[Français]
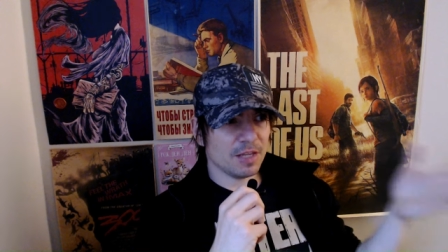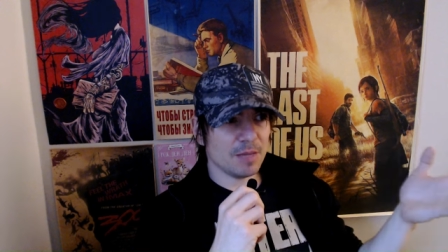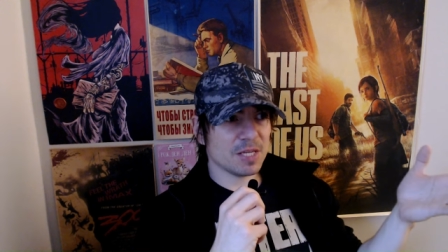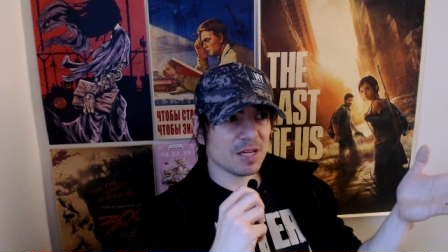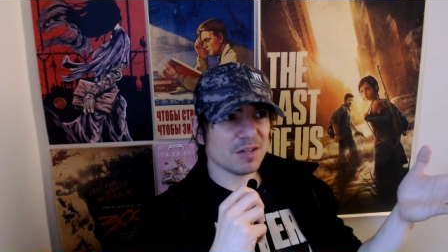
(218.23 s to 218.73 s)
eh
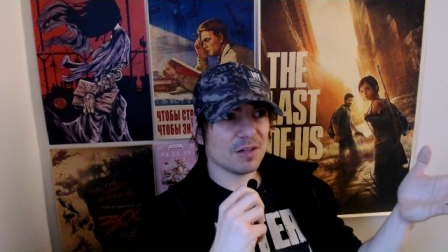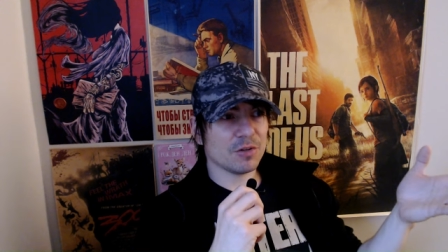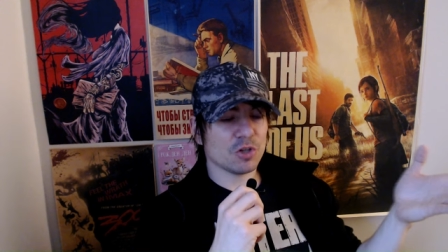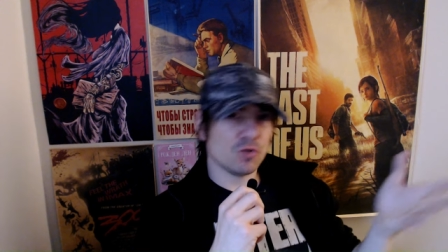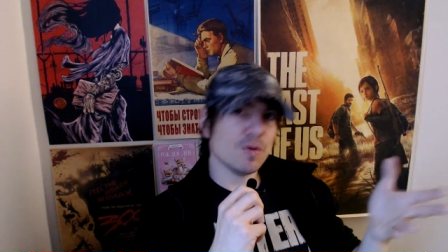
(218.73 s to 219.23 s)
bien,
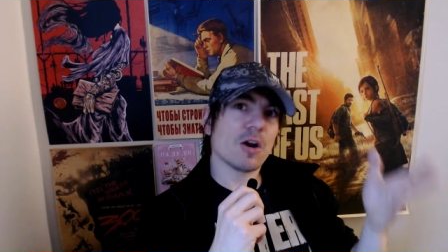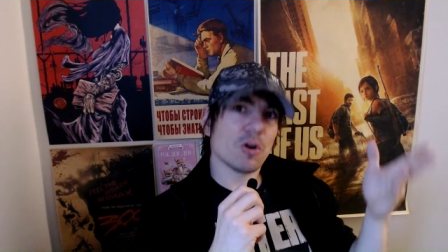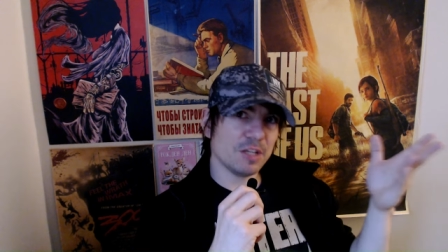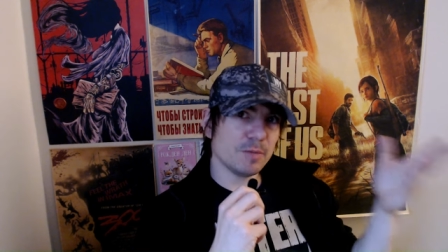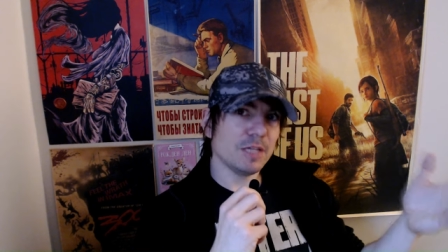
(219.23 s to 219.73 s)
je lui ai
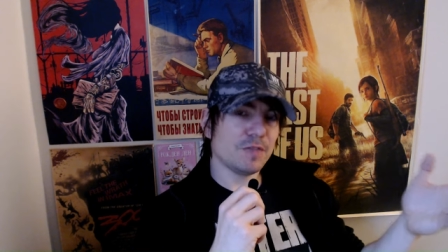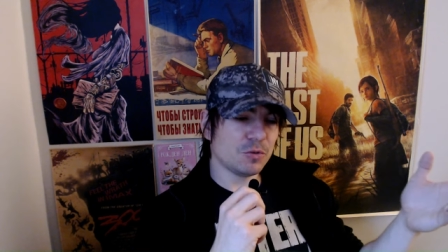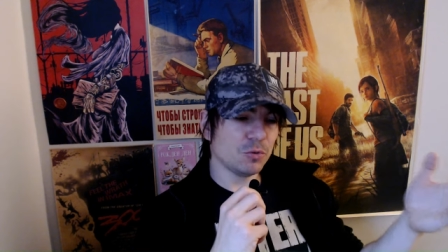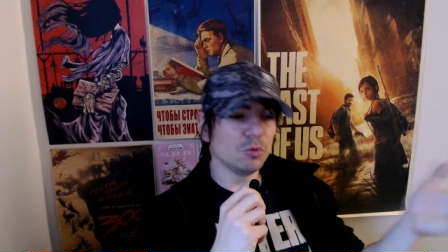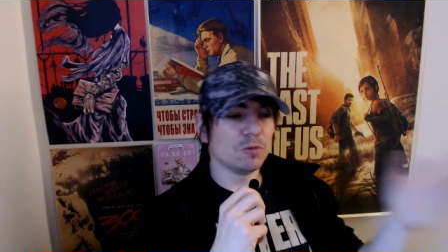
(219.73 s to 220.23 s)
accordé le bénéfice
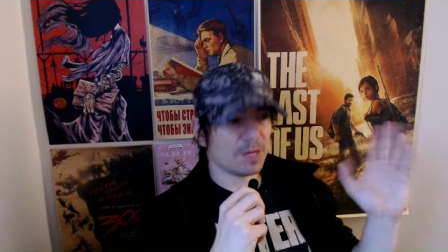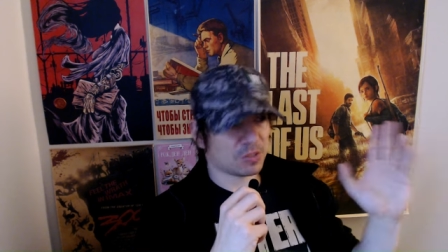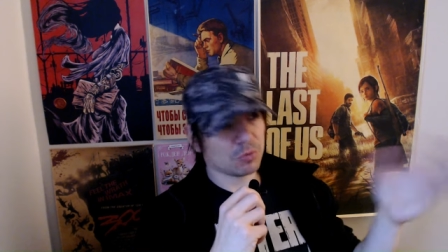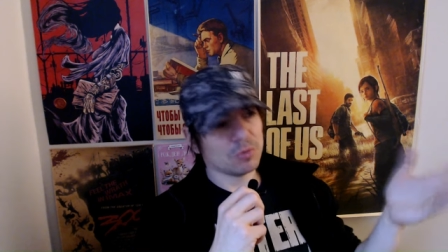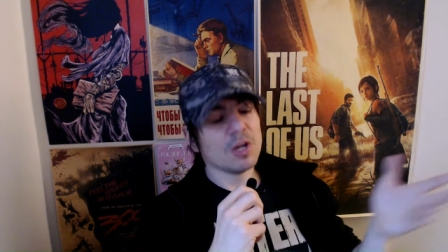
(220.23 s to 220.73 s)
du doute, parce
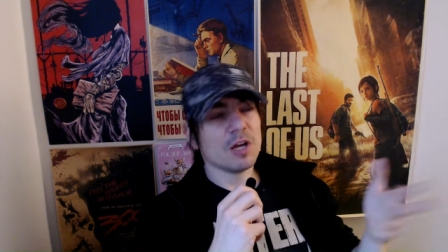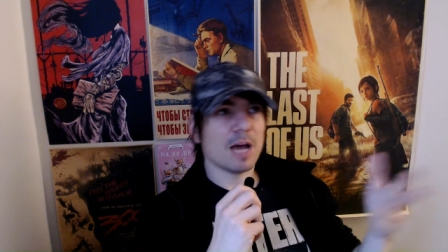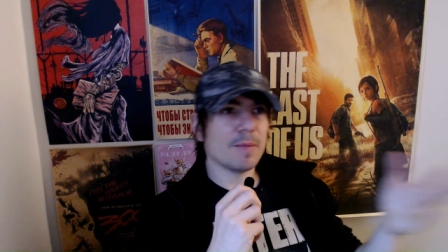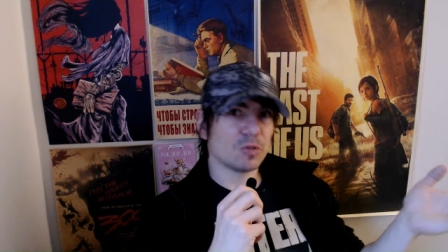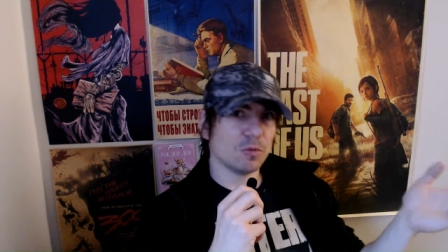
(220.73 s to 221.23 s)
que
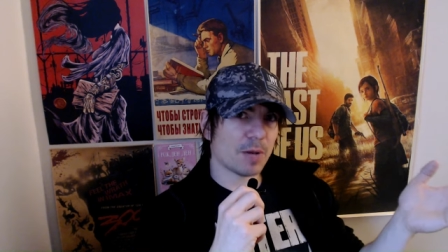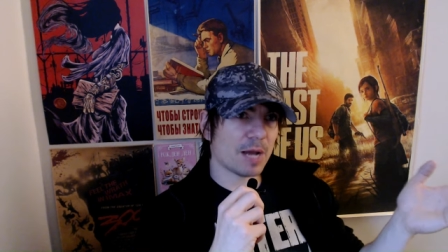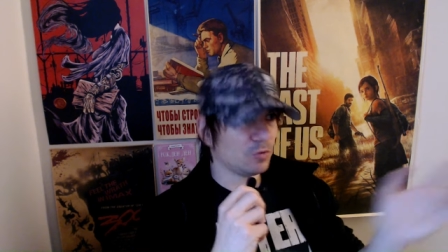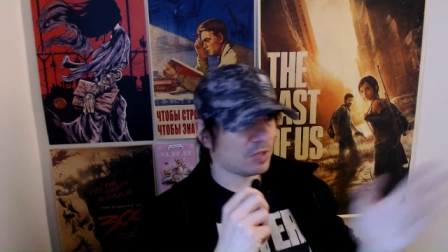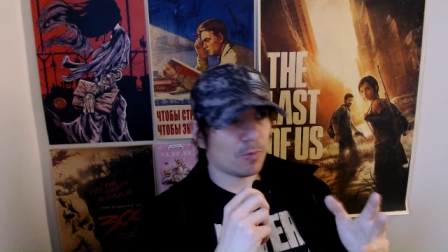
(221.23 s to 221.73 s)
Amazon
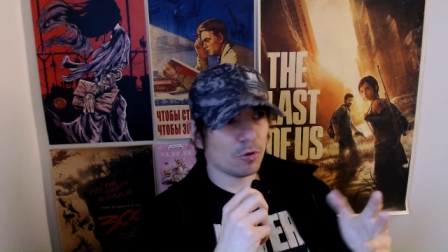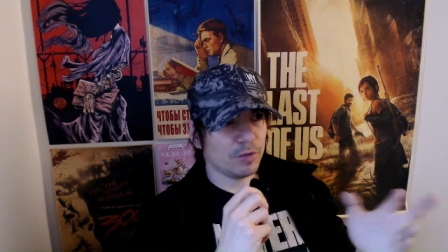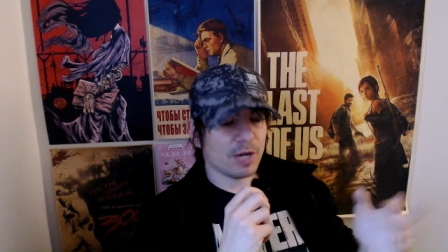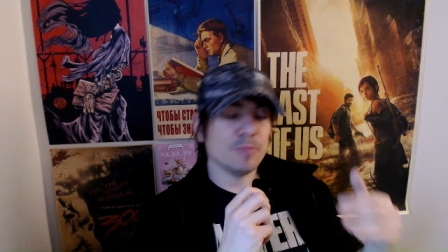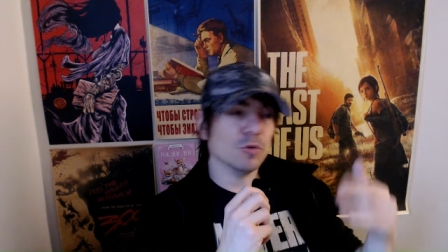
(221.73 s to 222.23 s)
Prime nous a
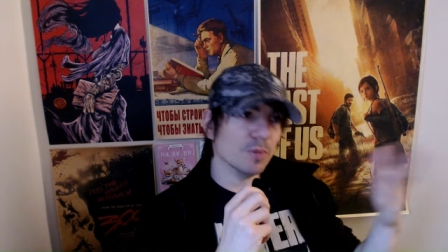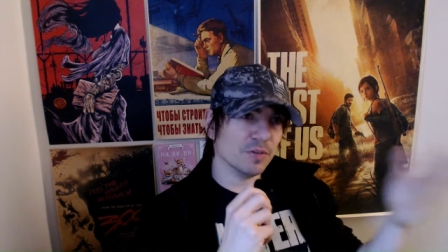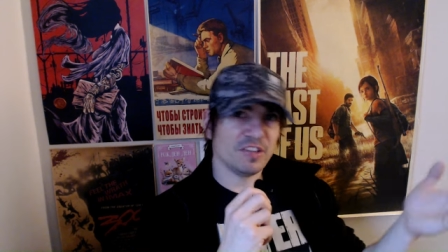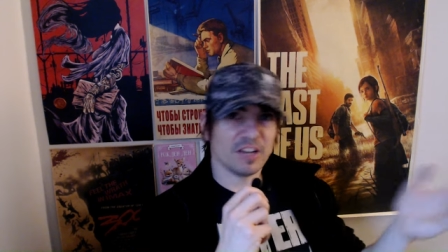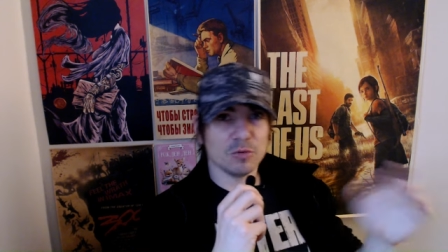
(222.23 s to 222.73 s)
produit quand même de bonnes
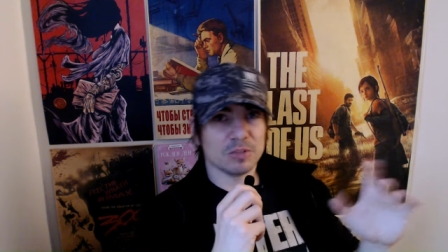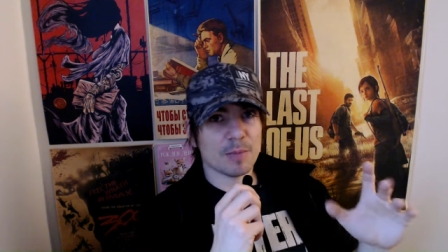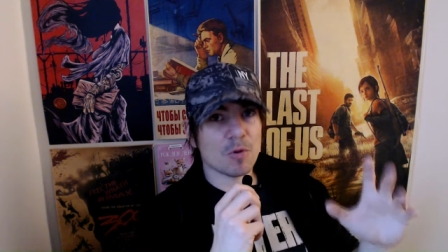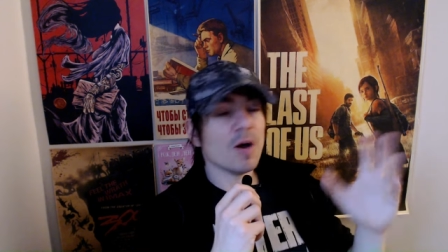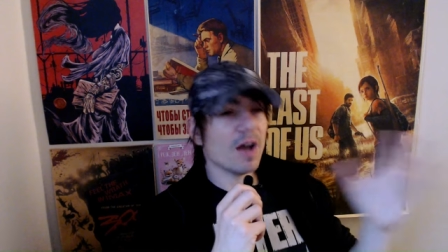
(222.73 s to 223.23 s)
séries,
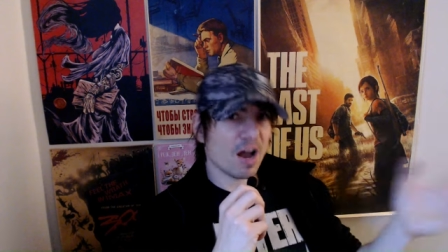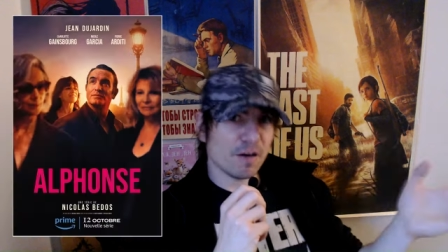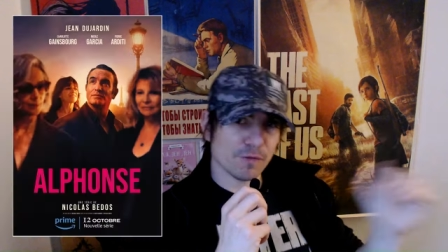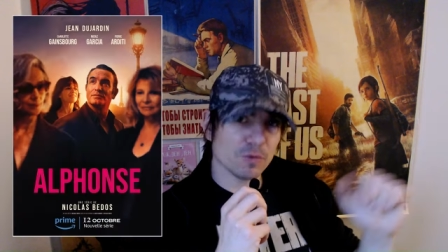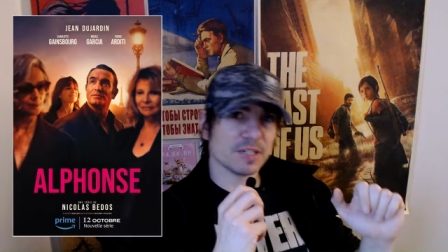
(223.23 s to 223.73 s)
notamment
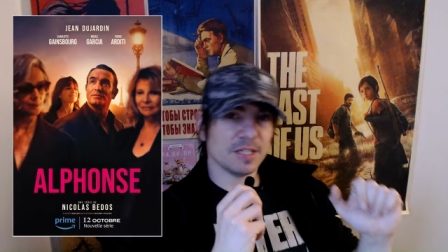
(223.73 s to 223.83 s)
Alphonse